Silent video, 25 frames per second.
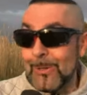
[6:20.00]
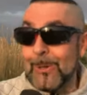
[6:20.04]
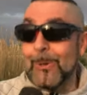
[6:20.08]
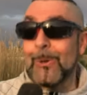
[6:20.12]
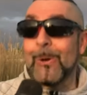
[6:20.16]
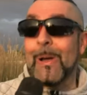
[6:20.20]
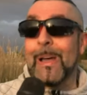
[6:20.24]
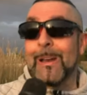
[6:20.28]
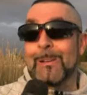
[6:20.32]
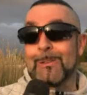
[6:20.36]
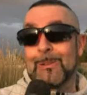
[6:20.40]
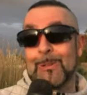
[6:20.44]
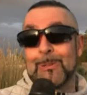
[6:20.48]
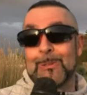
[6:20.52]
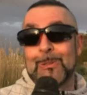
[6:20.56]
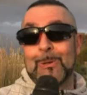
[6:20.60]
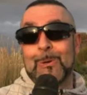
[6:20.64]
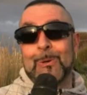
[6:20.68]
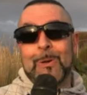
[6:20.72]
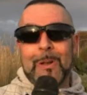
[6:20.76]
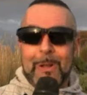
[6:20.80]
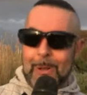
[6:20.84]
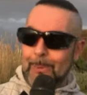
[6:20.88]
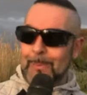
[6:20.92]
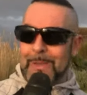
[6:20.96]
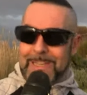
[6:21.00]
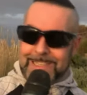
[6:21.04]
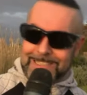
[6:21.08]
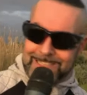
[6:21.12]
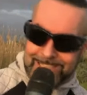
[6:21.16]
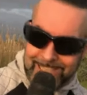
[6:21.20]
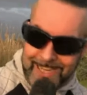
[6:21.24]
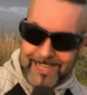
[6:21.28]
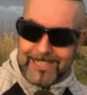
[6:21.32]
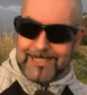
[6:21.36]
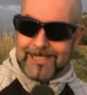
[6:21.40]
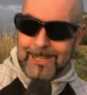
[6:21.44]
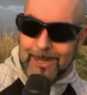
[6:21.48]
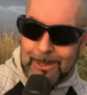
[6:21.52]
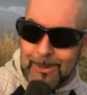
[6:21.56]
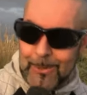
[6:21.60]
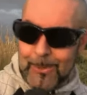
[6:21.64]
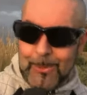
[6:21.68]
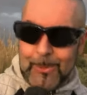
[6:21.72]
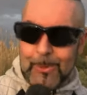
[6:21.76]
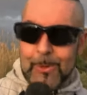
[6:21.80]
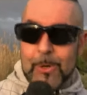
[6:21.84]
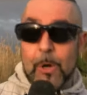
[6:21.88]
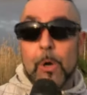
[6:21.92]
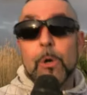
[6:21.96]
so, caro dottore, com'è stretto e
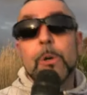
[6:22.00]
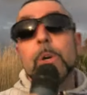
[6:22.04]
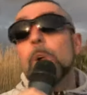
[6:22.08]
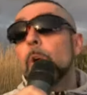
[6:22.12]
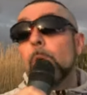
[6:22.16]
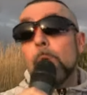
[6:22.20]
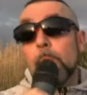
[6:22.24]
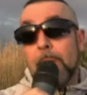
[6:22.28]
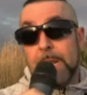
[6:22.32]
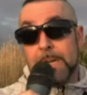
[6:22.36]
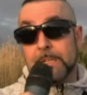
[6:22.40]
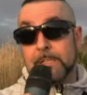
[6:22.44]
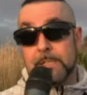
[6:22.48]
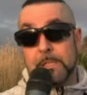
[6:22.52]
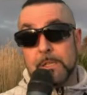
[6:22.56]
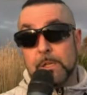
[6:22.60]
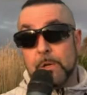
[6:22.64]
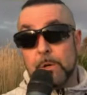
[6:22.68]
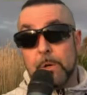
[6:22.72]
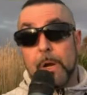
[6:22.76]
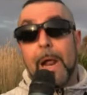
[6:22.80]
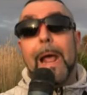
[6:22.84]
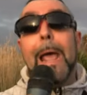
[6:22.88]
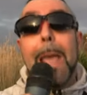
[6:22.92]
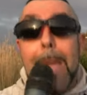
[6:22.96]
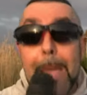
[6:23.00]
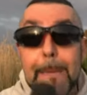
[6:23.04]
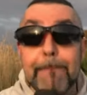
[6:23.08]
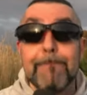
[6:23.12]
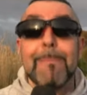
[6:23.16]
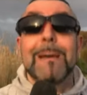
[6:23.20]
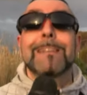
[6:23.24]
lungo? No, cara signora, è